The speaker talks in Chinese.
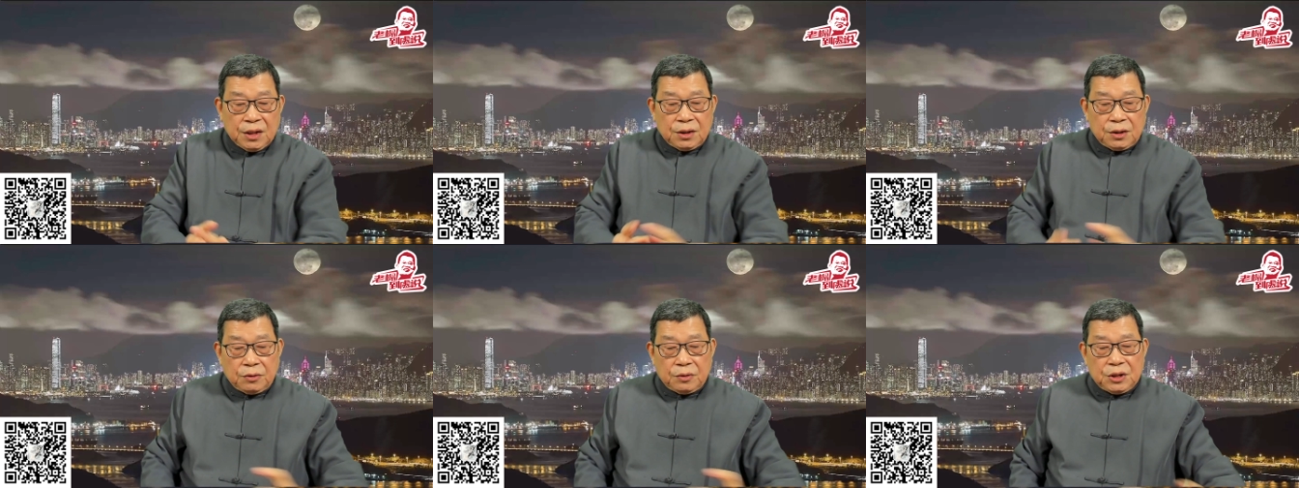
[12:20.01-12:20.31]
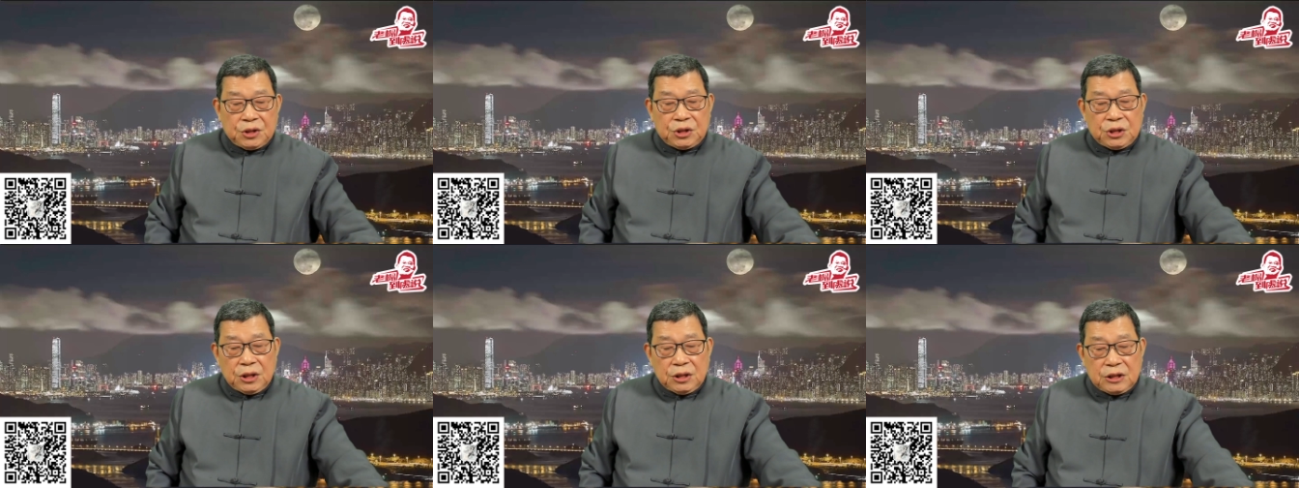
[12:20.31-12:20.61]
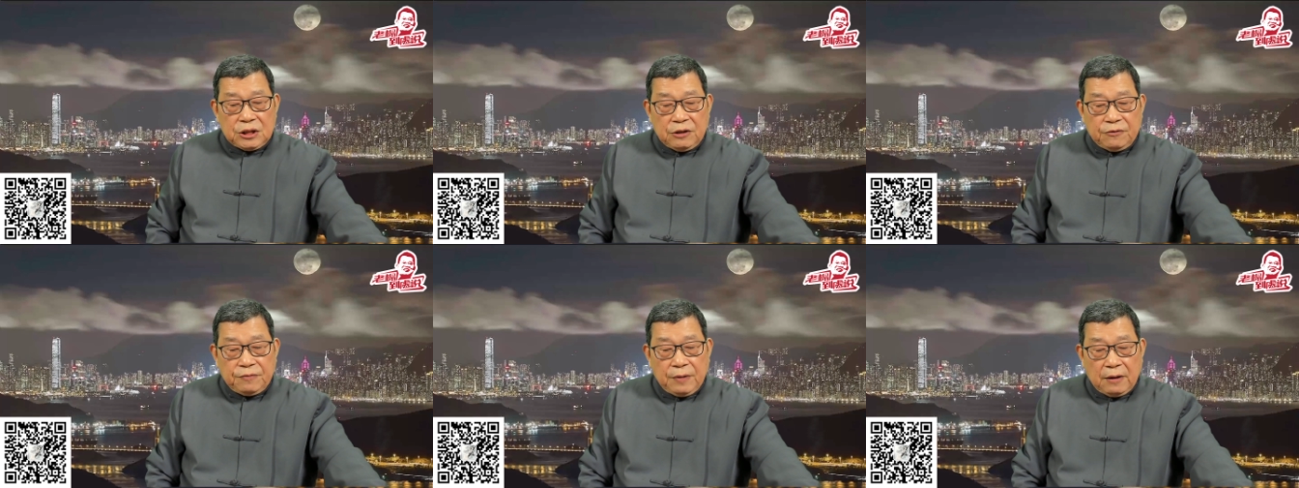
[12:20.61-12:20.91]
因为经
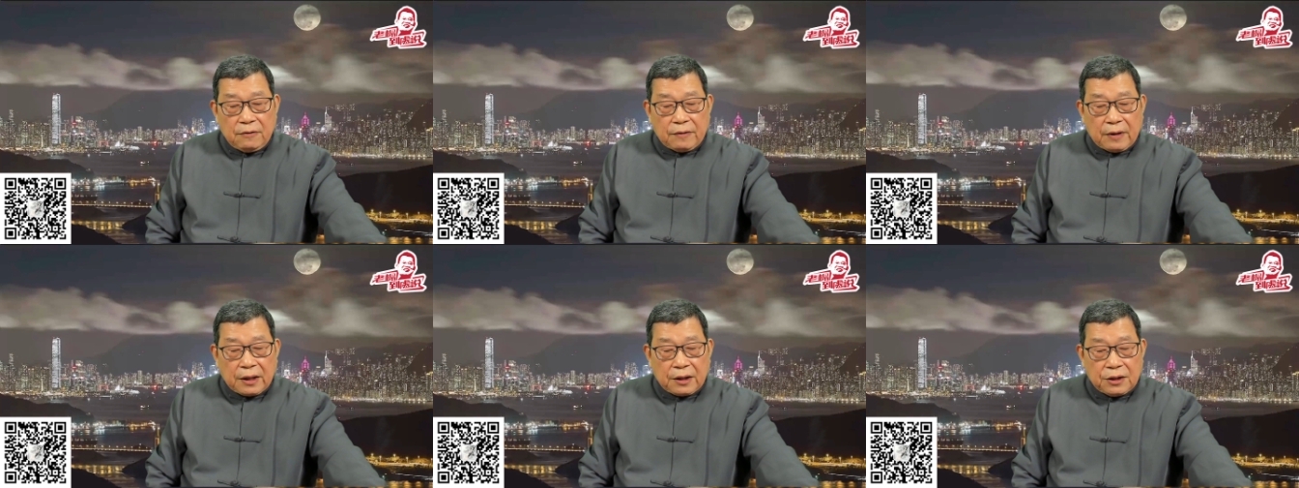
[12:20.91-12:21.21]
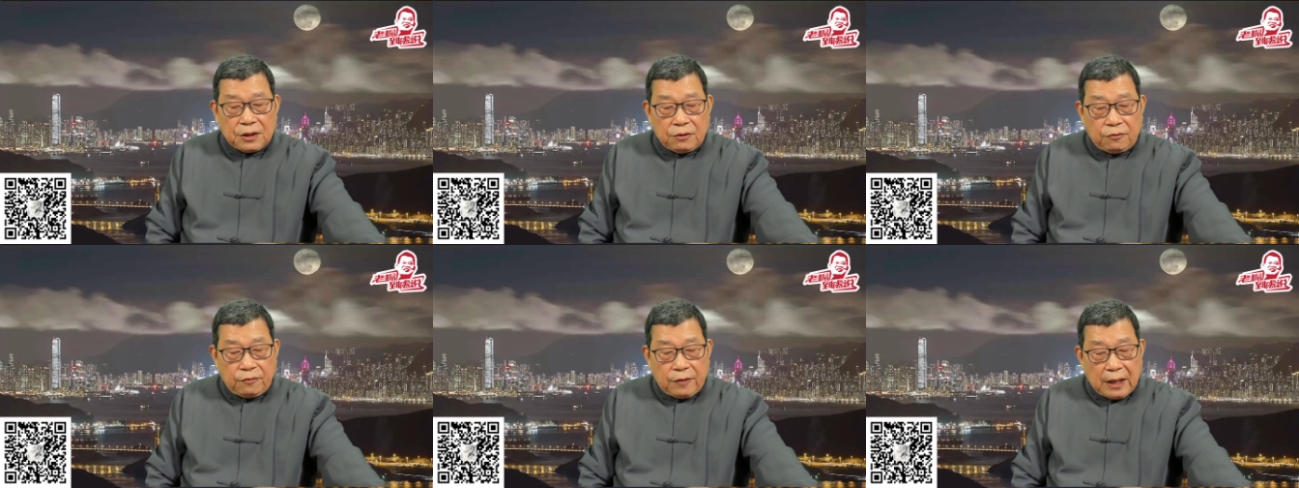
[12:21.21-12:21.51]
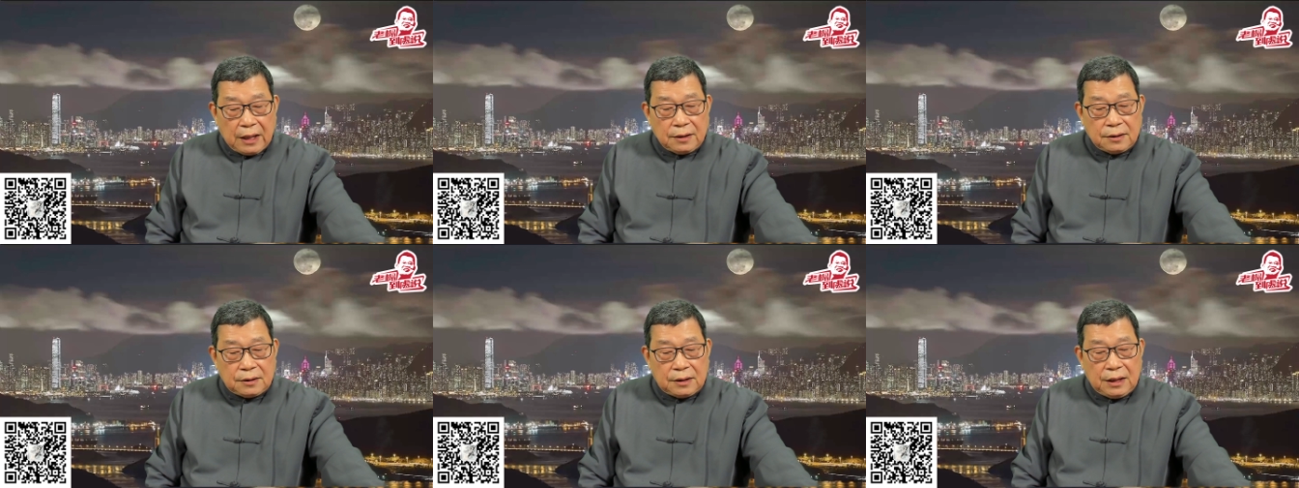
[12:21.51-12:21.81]
济放缓和
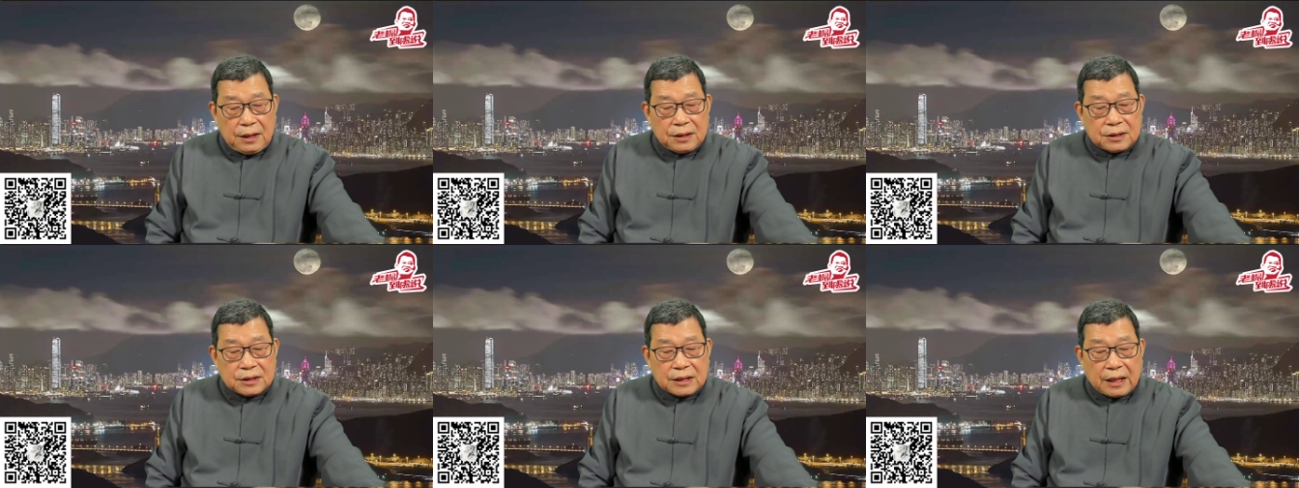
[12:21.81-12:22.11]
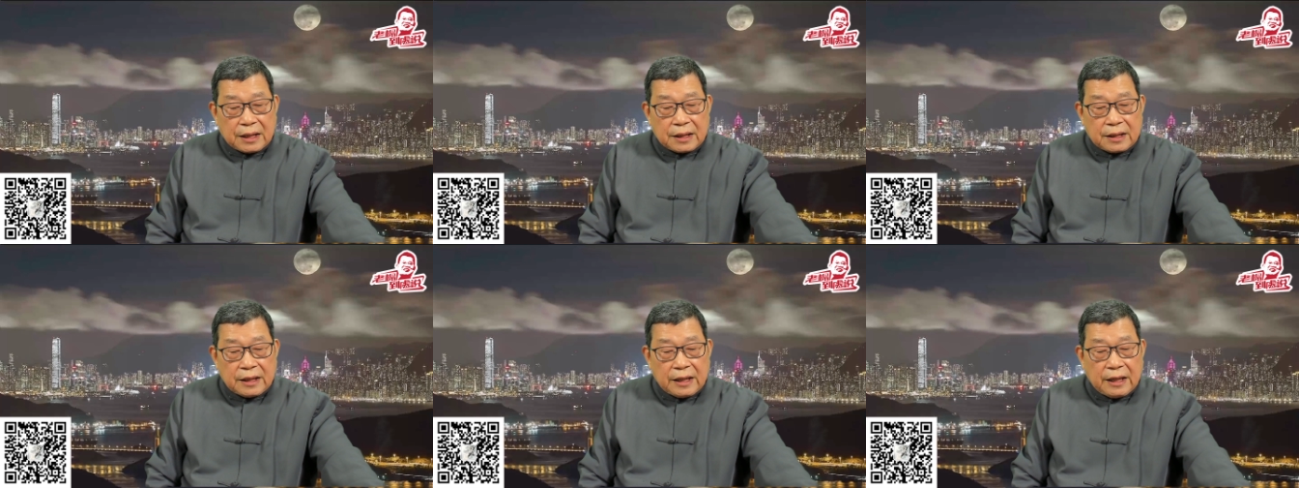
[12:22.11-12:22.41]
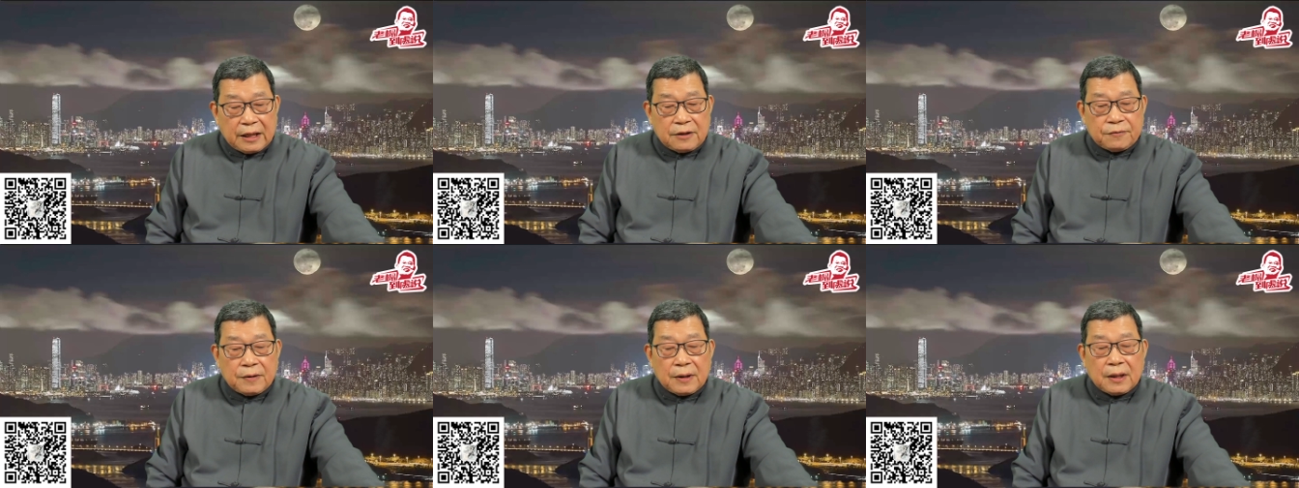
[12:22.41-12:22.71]
房地产
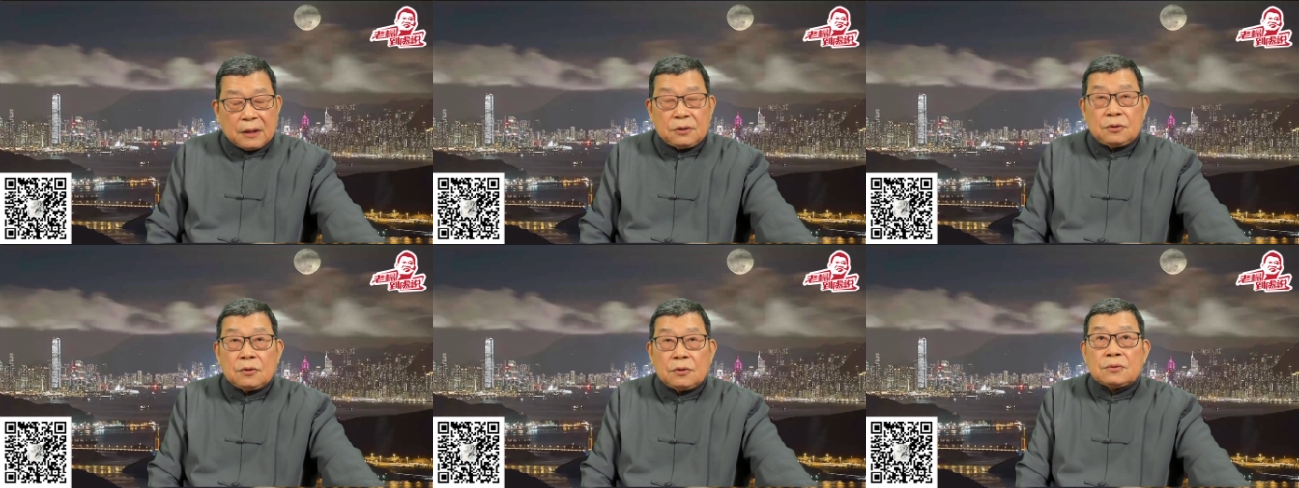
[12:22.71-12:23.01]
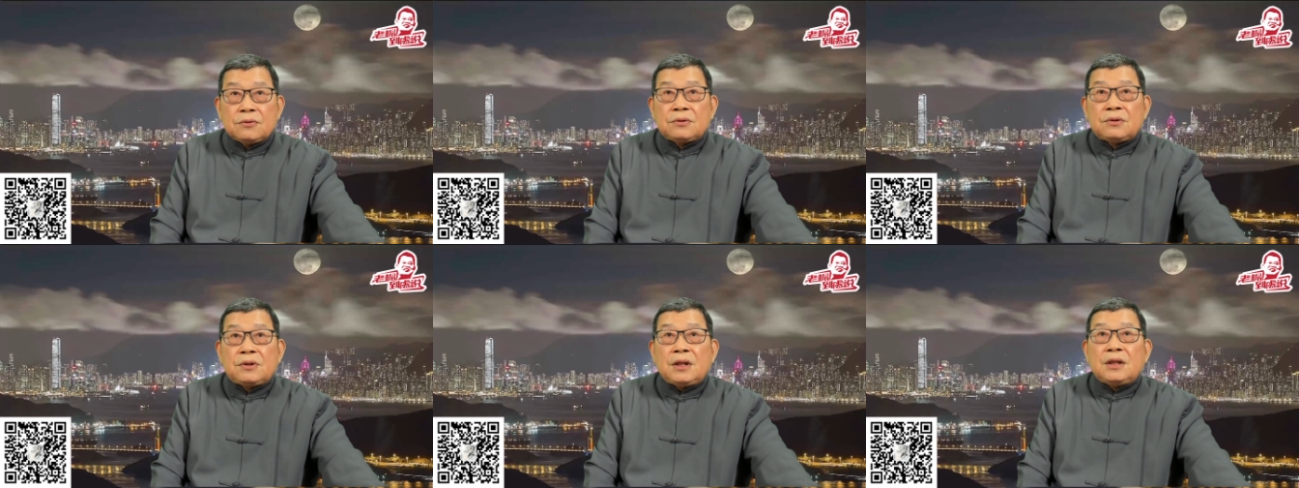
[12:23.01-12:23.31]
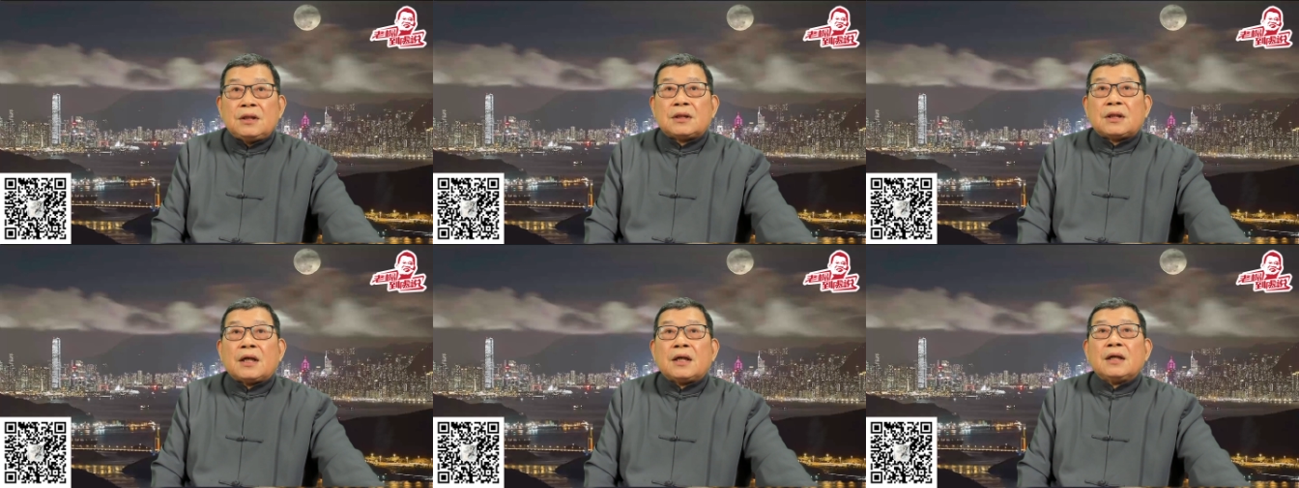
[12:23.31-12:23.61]
开发用
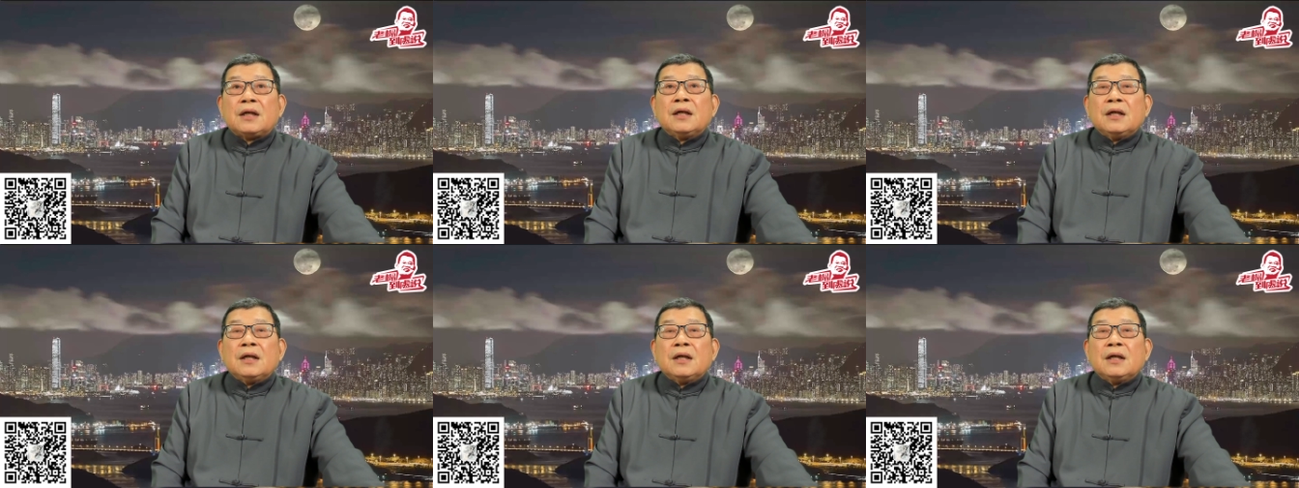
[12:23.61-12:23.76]
地的。